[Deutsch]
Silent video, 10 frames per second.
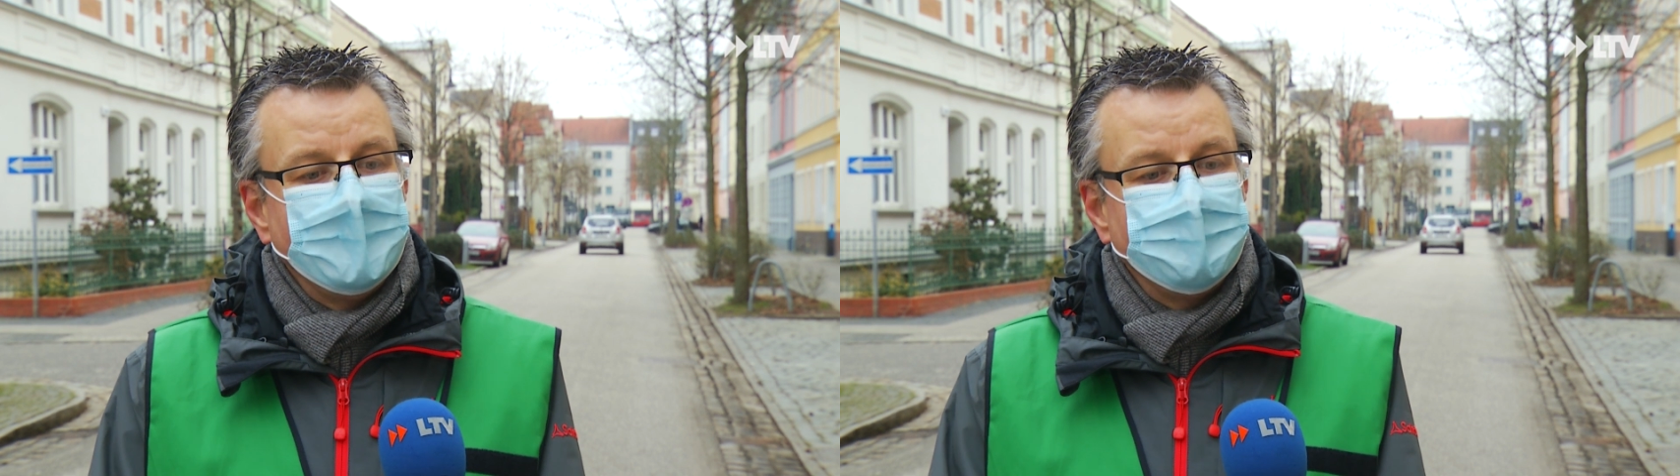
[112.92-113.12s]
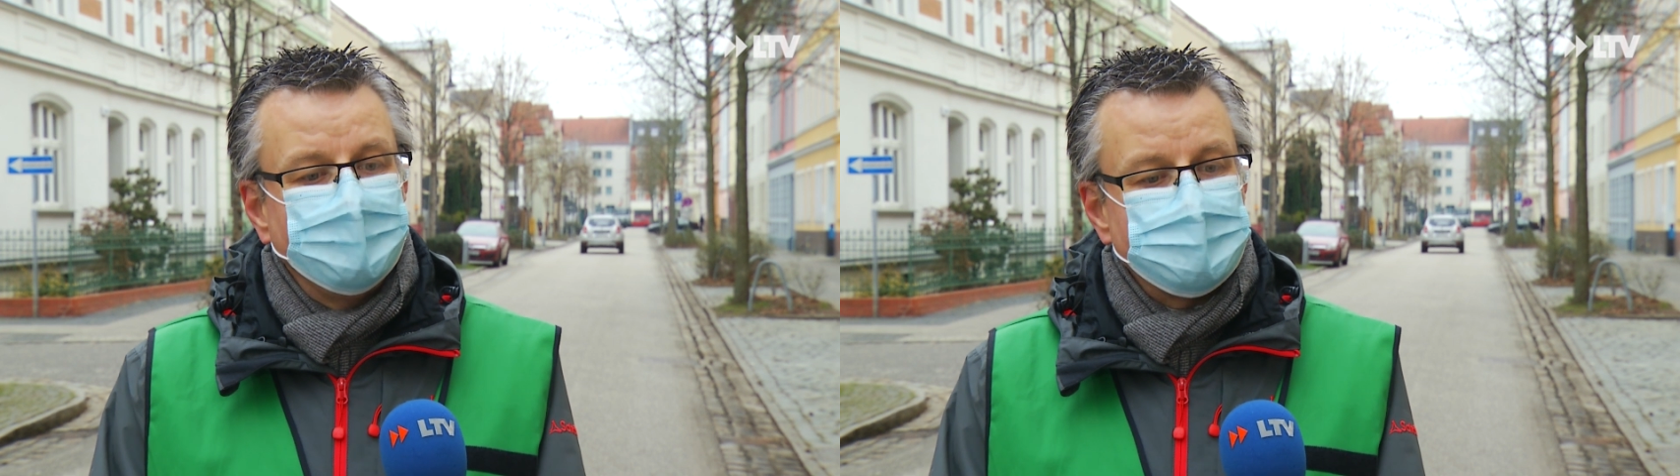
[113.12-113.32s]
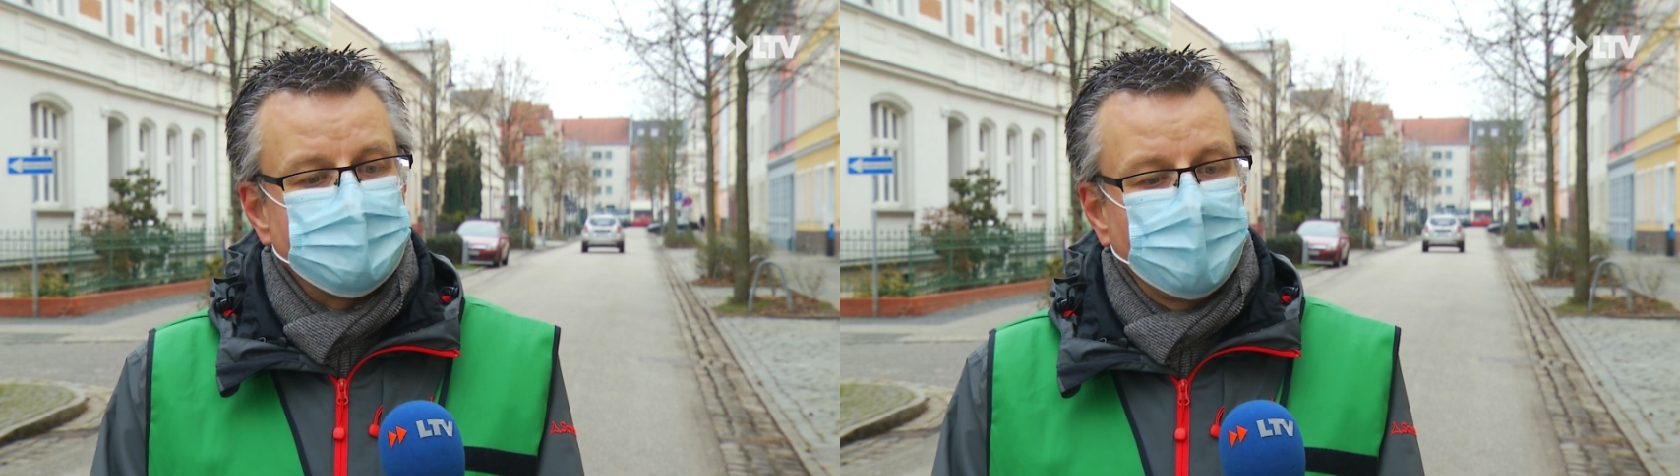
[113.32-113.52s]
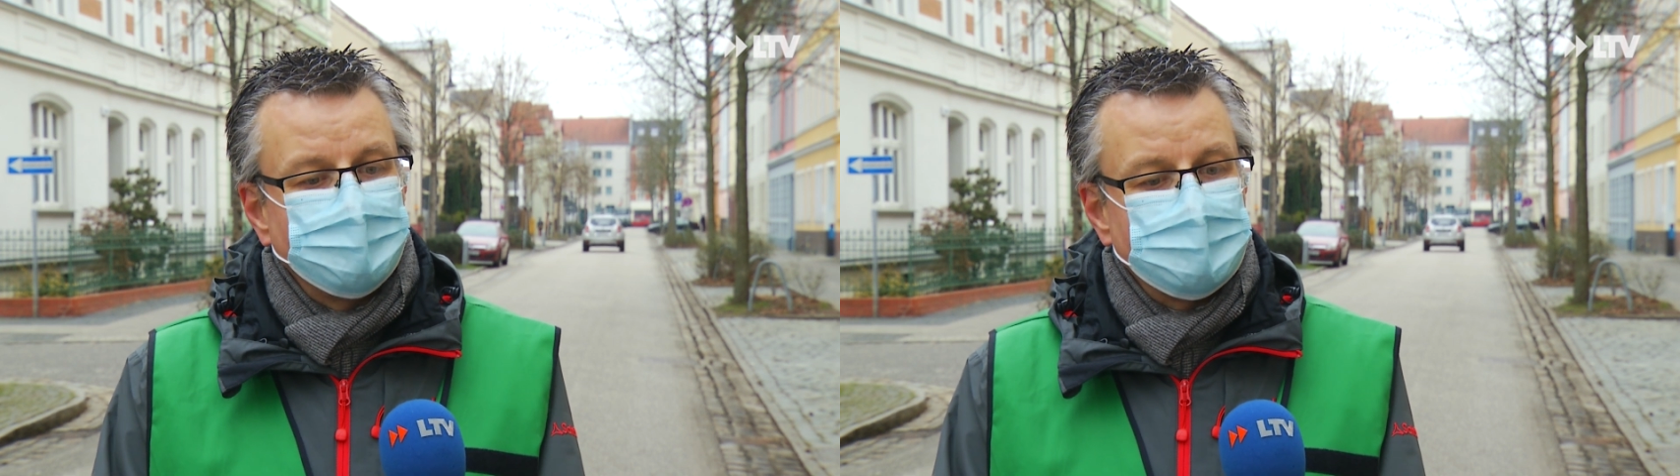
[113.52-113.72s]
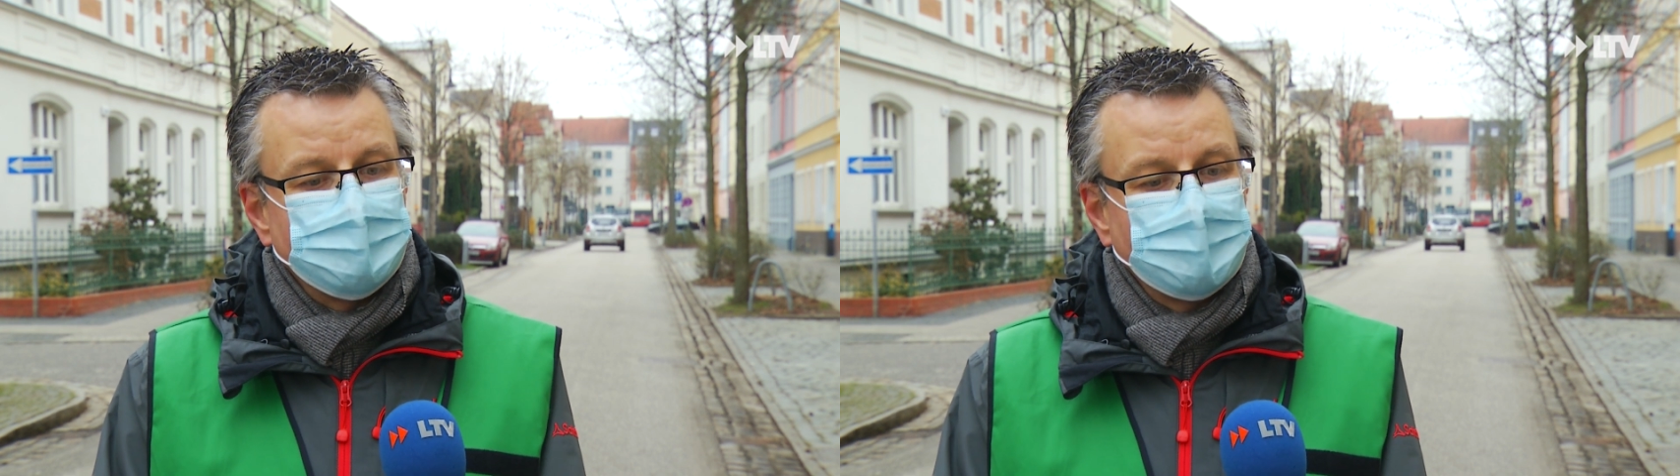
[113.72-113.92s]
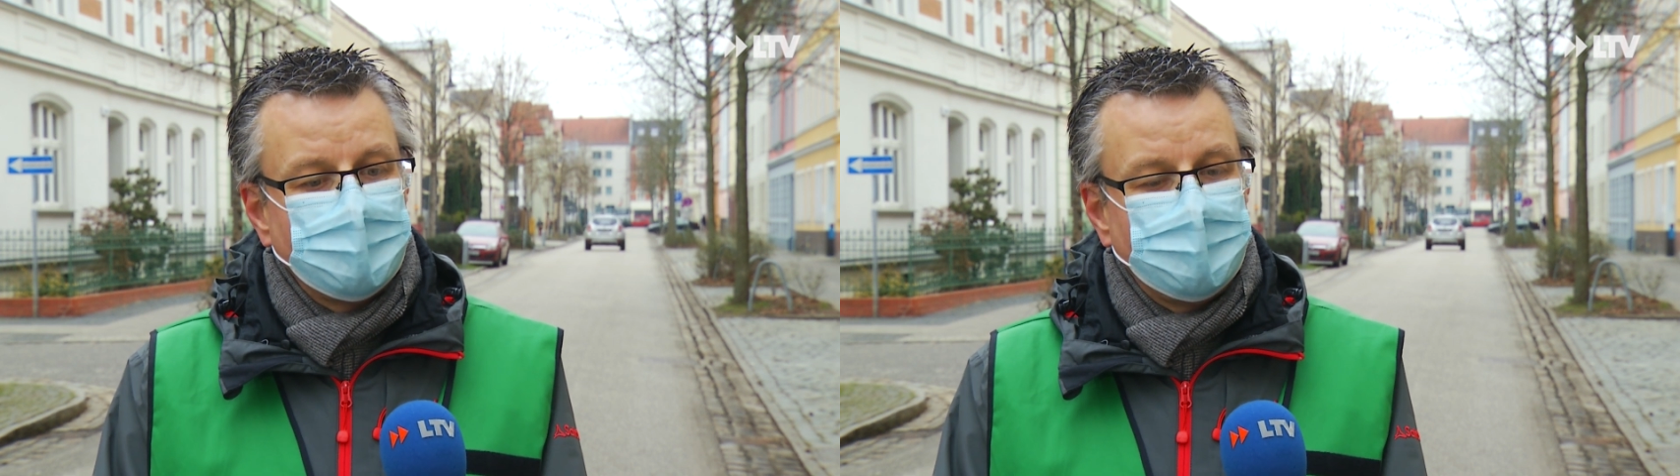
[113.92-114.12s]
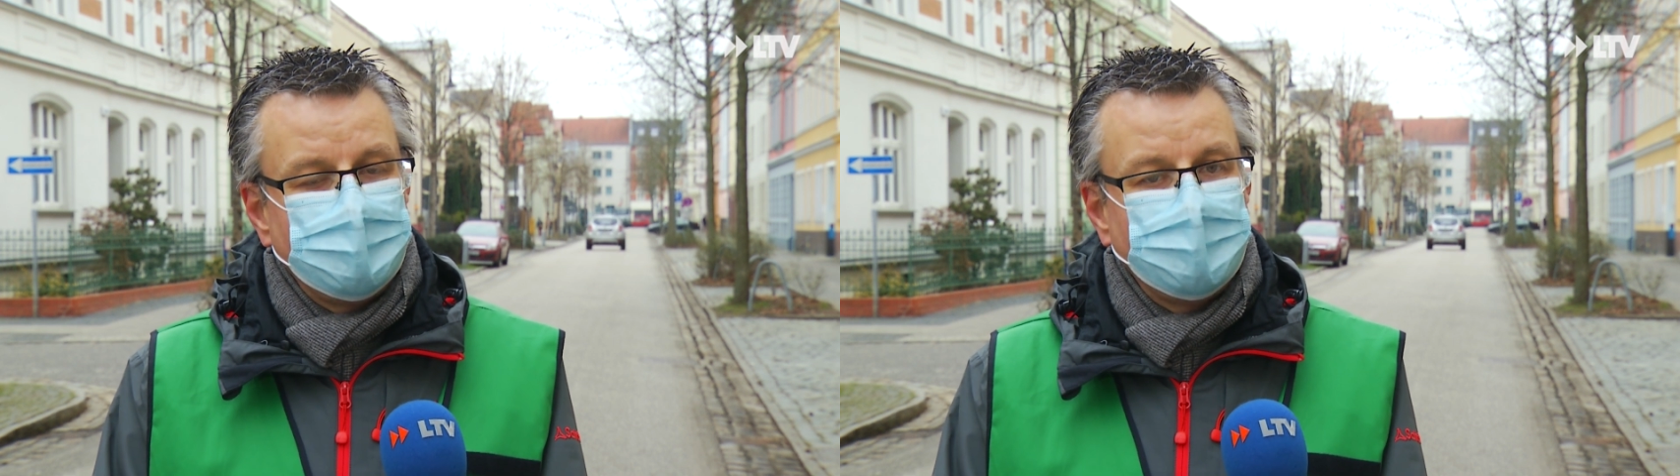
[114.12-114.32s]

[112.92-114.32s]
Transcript: Wir wissen, wir haben ca.